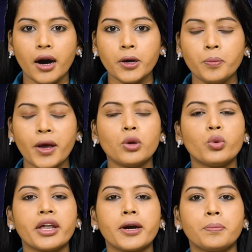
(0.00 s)
ஆறு பேர்
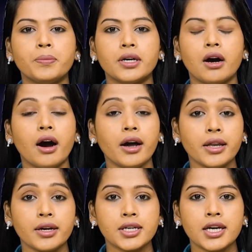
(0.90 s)
உயிரிழப்பு
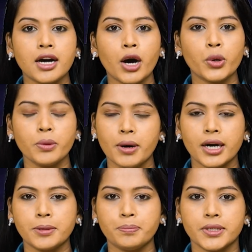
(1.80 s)
ஆயிரக்கணக்கானோர்
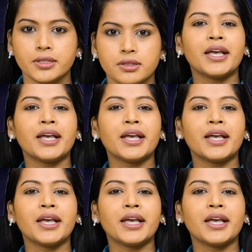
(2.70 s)
பாதிப்பு